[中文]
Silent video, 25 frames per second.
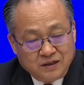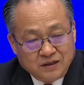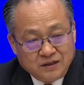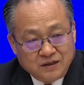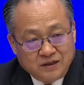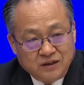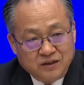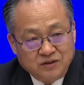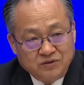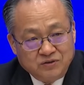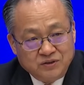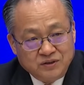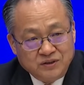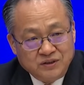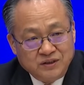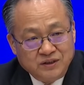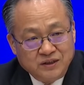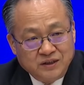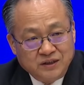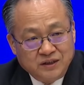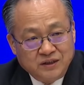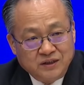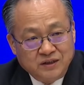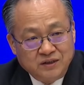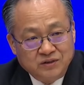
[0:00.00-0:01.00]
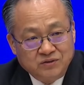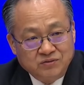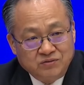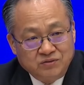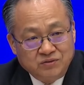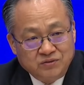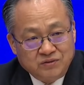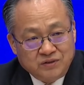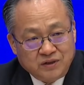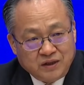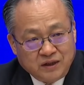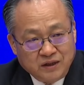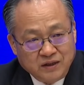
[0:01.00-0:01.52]
可以说是一个立足
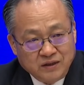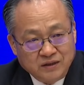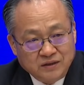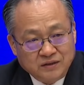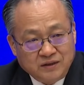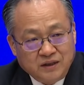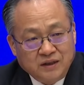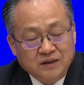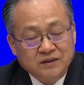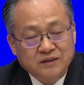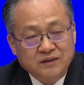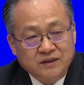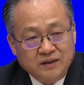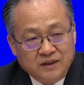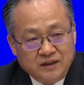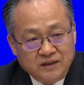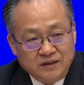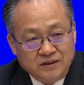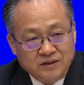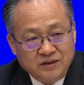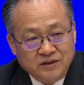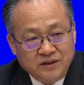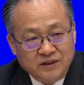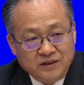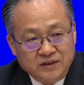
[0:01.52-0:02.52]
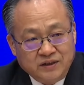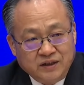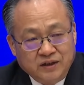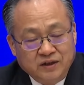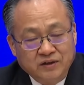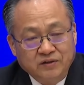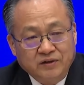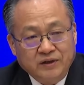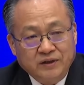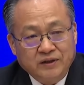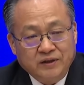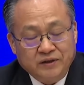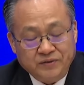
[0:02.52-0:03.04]
长当前、着眼长
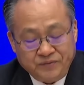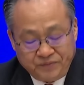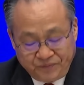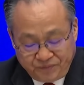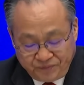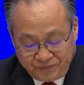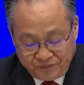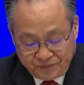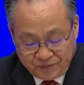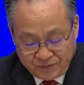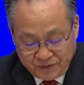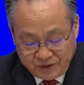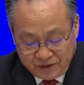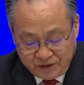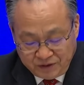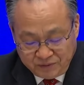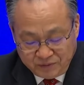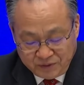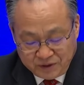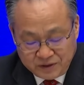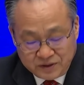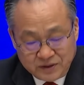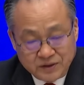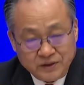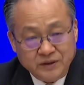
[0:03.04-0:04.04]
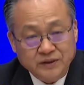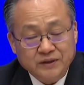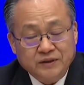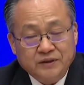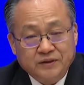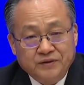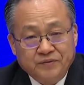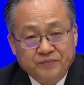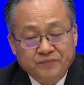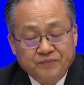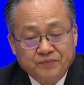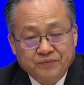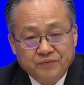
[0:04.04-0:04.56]
远的这么制定的。
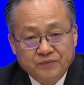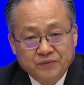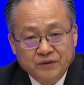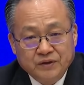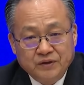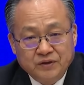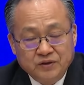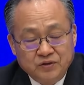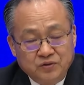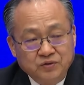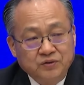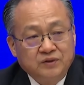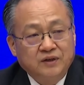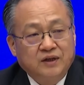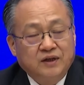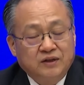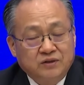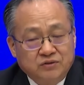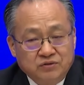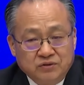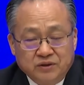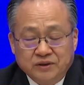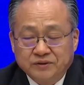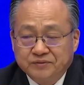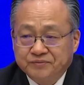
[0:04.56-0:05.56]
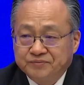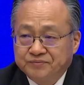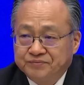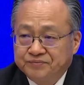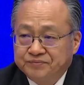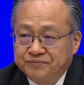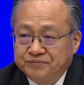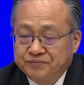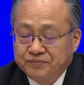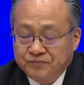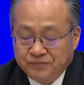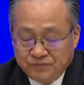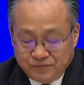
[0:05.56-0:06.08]
具体来说。
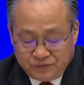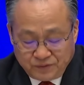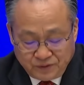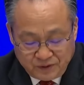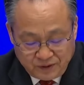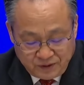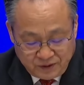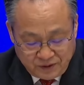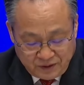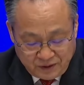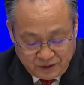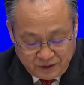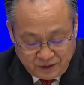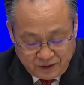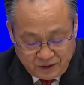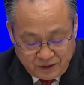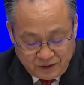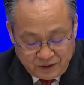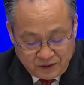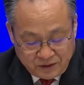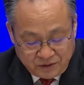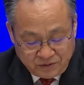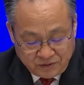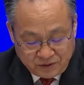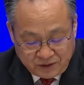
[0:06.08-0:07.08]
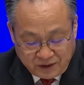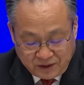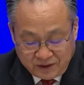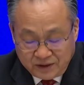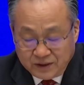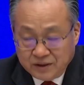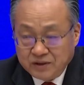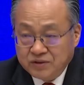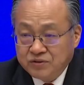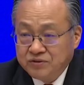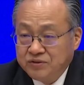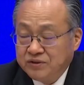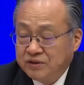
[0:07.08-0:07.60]
从当前
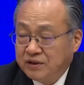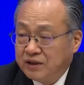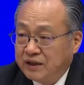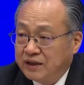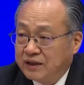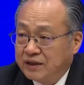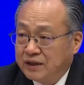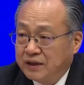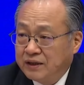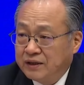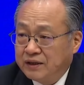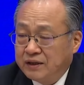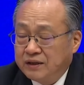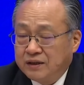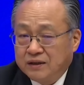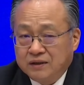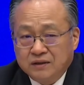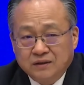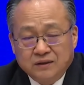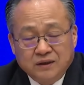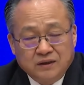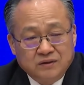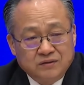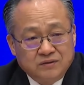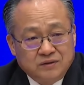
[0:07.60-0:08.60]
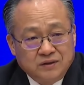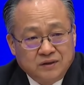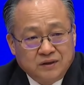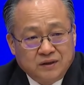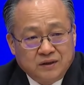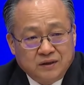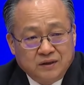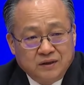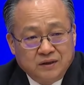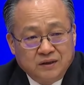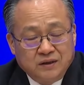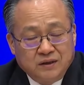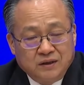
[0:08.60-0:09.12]
的需要来看呢，大家都知道，
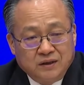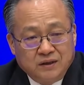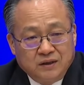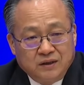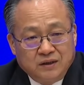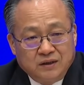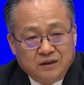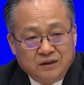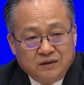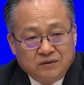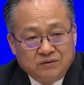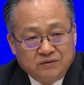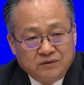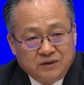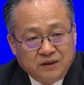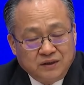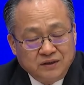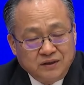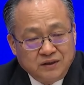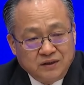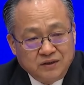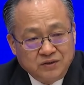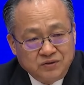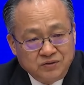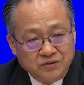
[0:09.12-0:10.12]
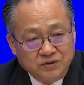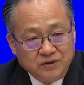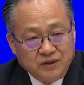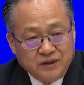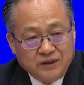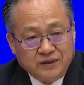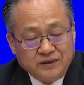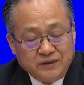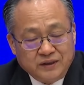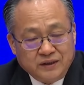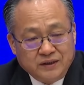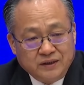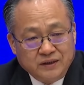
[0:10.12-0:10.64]
从当前的需要来
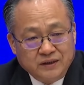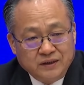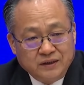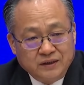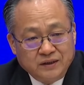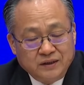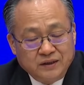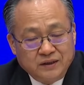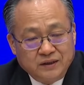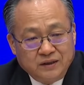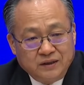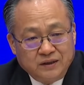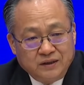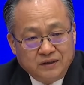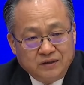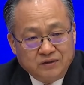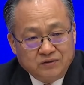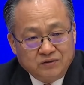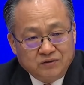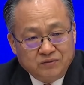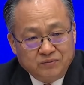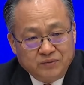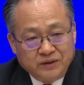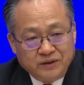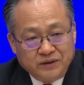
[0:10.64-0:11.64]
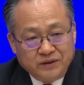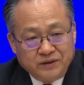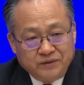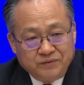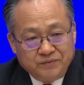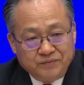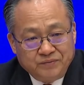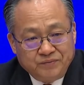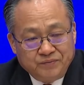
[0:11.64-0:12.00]
讲，我们